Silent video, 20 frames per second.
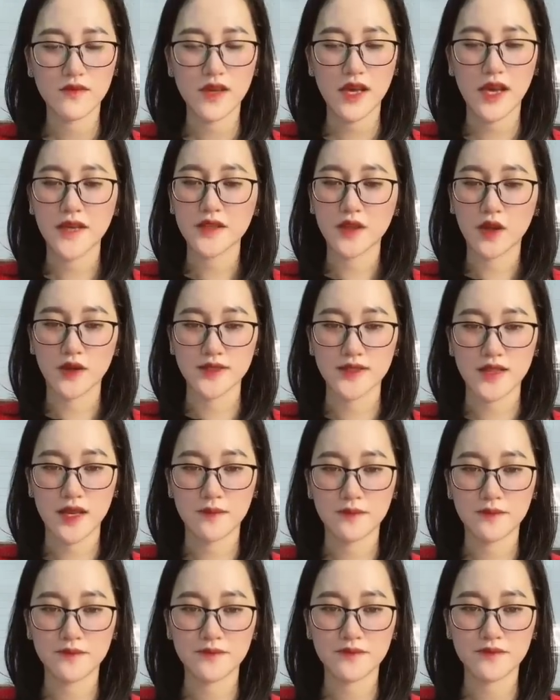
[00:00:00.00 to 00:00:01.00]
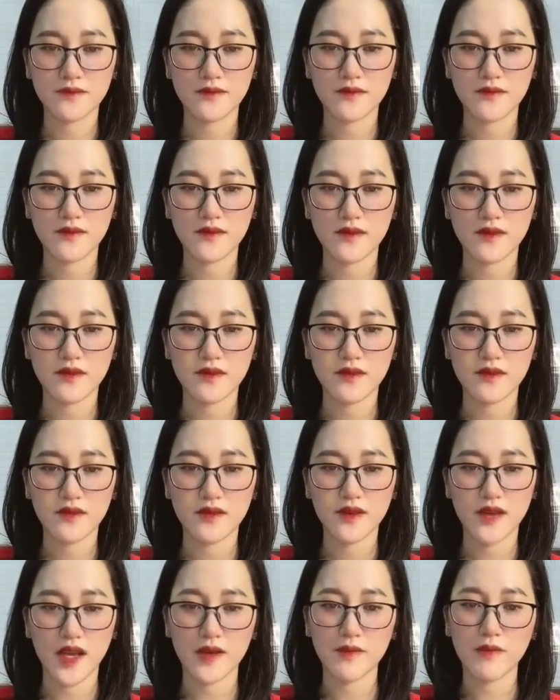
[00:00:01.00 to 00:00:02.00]
Anh nói xem
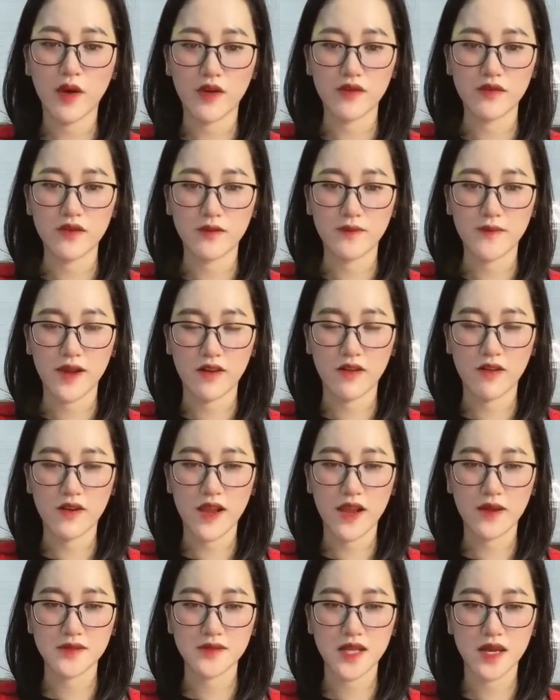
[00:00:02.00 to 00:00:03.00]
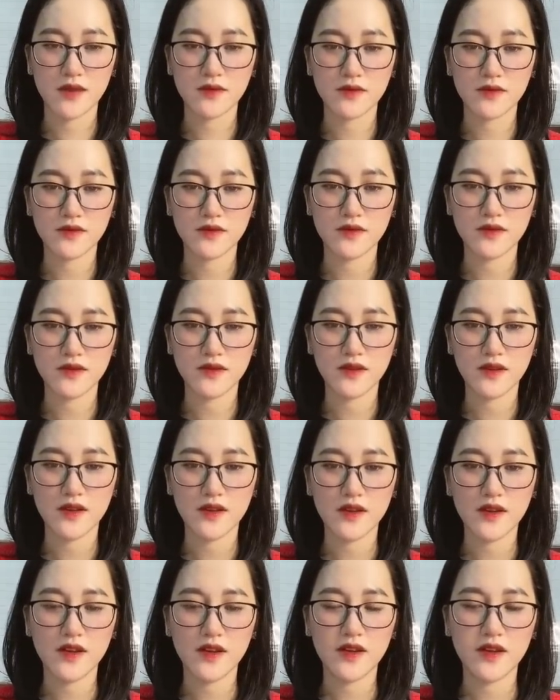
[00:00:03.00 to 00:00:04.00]
Anh bỏ được mẹ con em sao
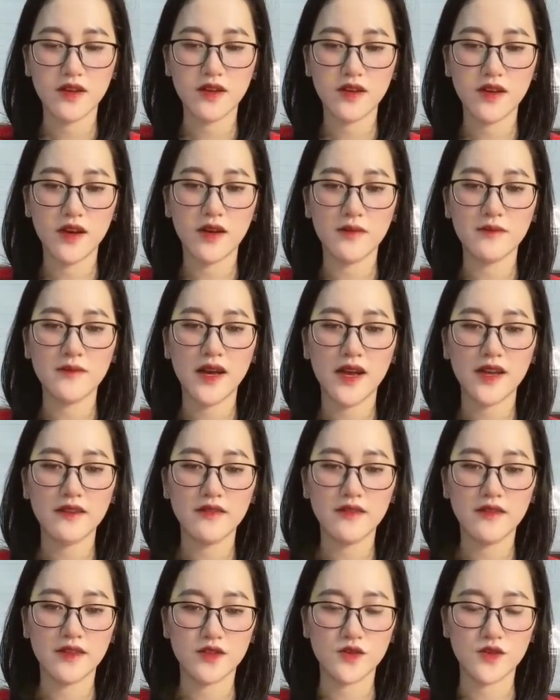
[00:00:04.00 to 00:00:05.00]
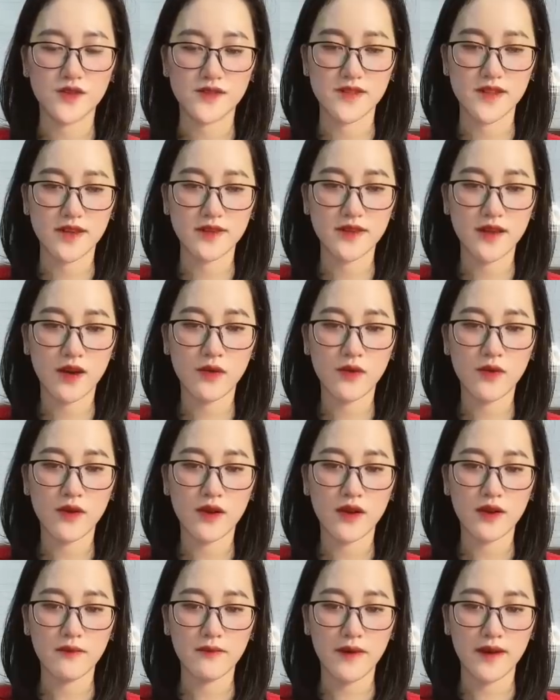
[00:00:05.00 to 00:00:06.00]
Hơi ấm hai người truyền sang nhau
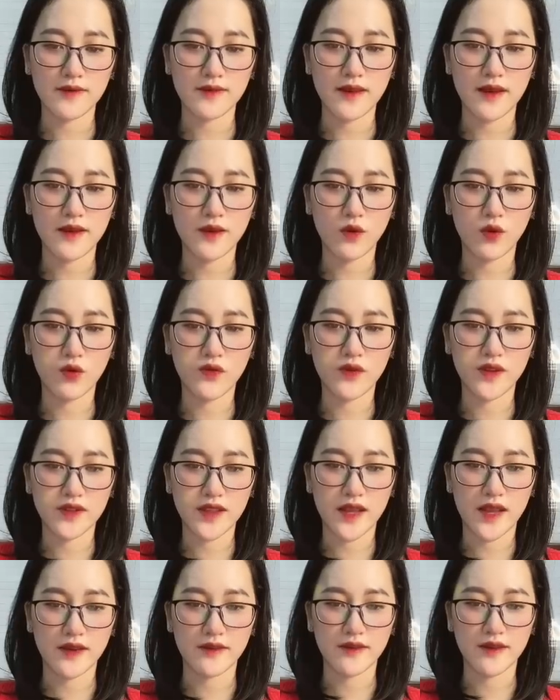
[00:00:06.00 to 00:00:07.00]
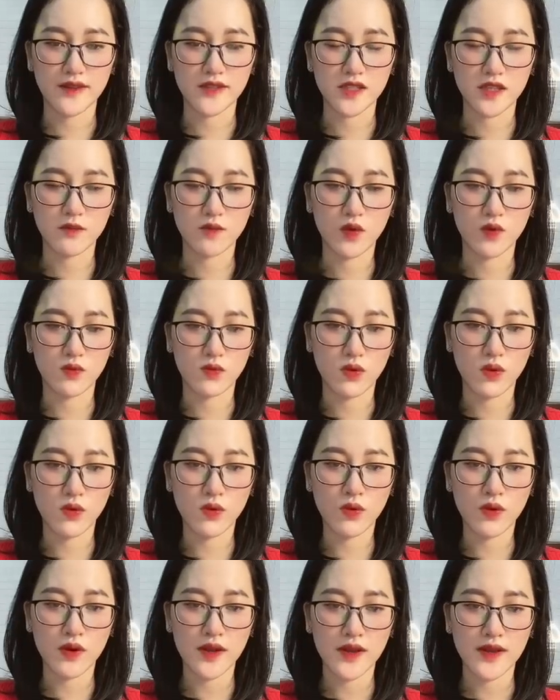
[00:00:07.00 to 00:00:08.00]
Bàn tay cố vị thành đặt trên bụng
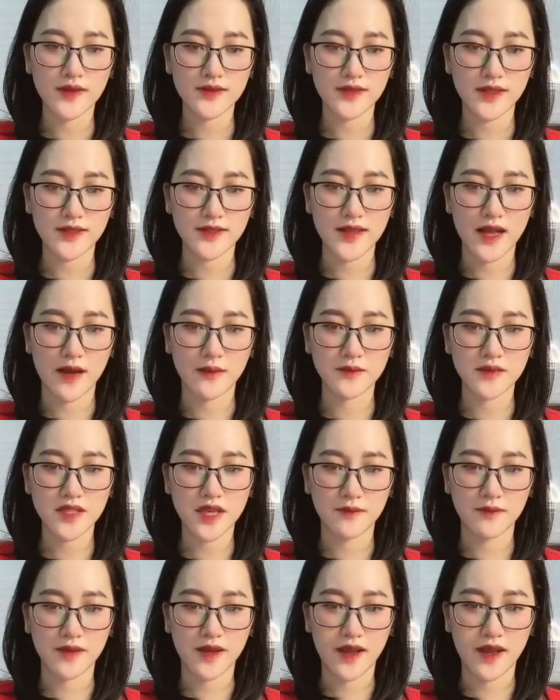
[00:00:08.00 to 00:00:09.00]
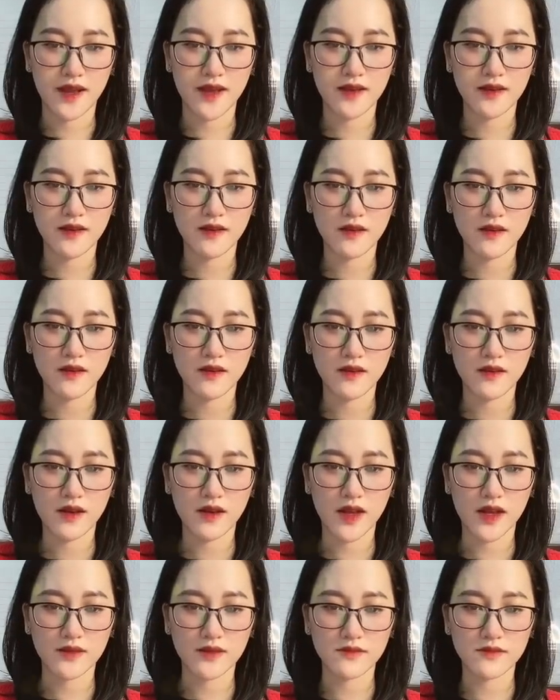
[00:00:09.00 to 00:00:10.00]
cô Chỉ dám chạm khẽ
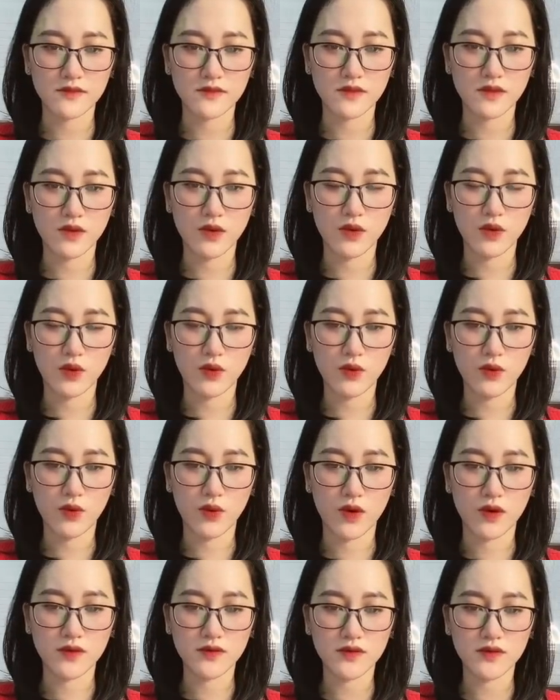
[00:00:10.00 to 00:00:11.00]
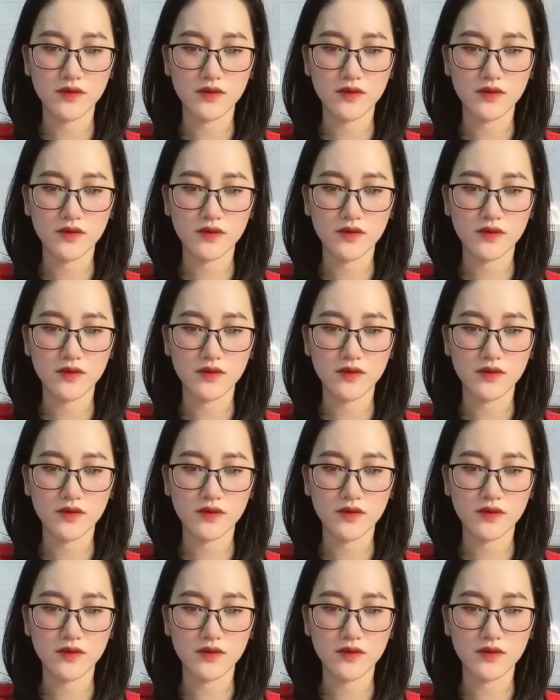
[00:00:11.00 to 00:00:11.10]
Anh luống cuống